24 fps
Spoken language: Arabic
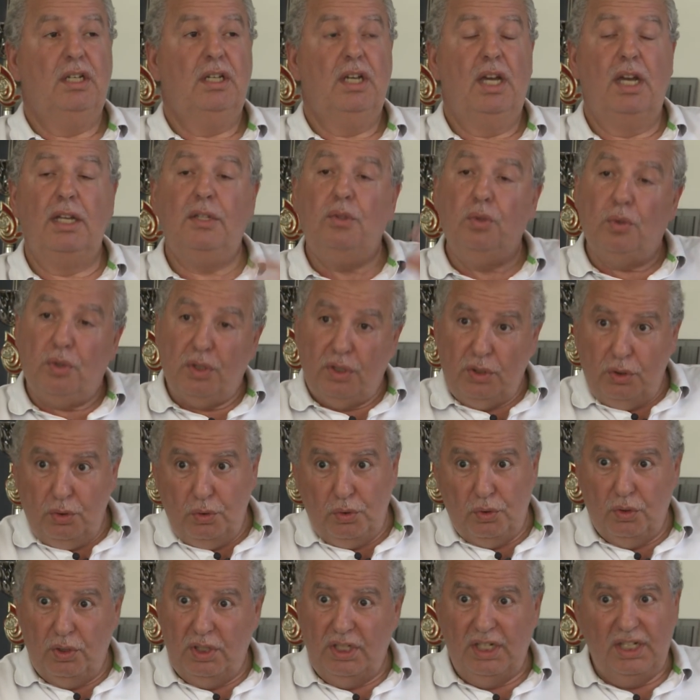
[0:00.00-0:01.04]
هذوك
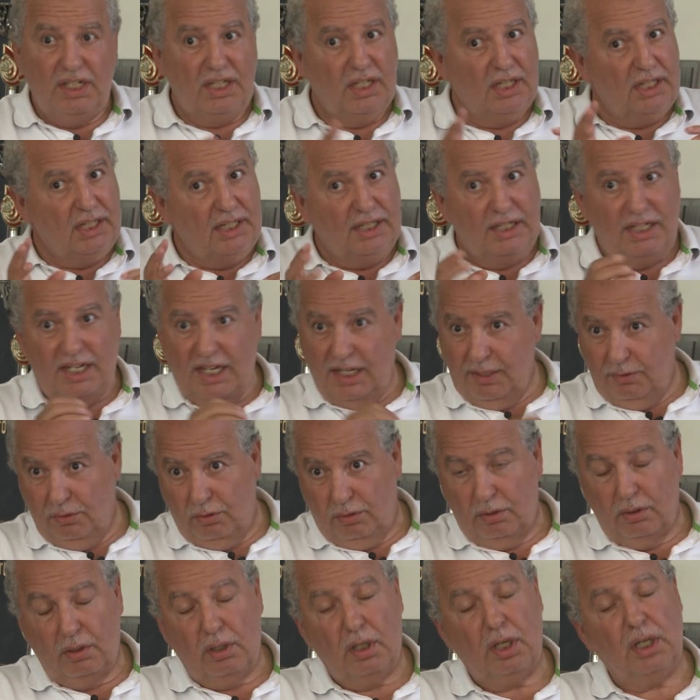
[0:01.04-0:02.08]
الديون اللي كانوا
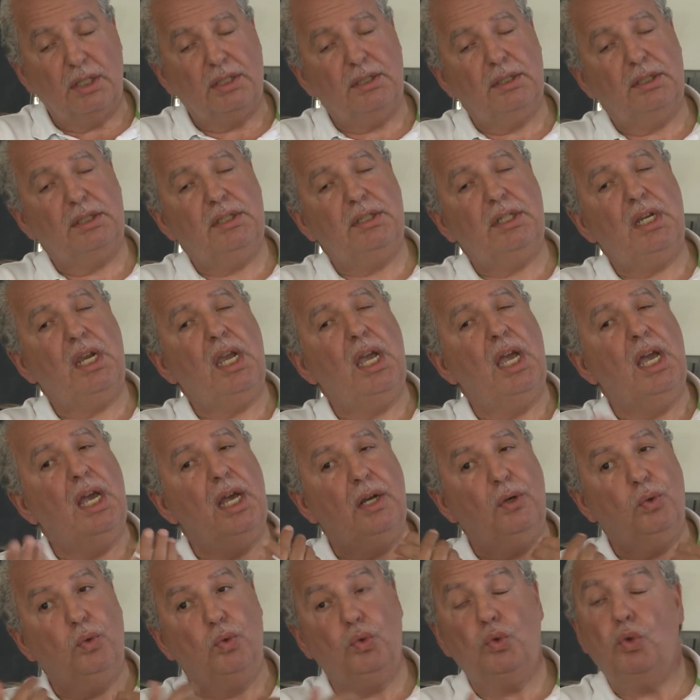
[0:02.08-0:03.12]
راه
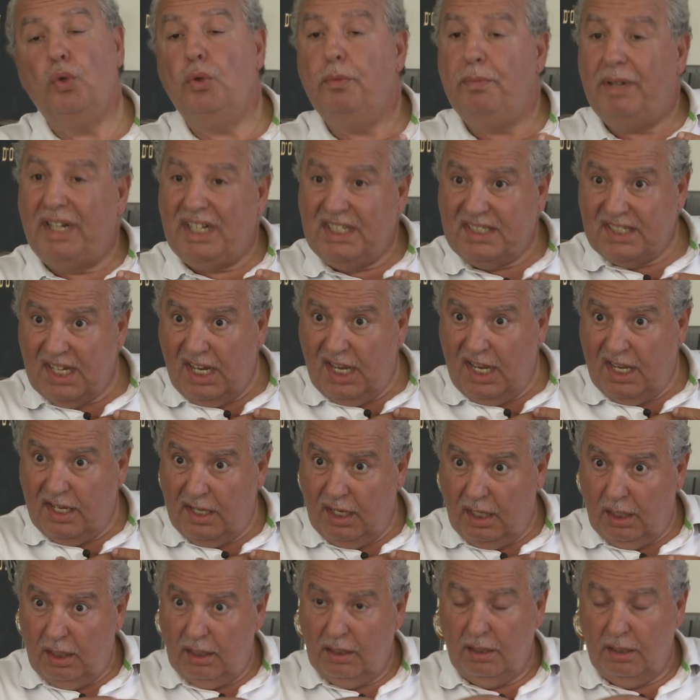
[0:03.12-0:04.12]
تكالوا كون بغيت انا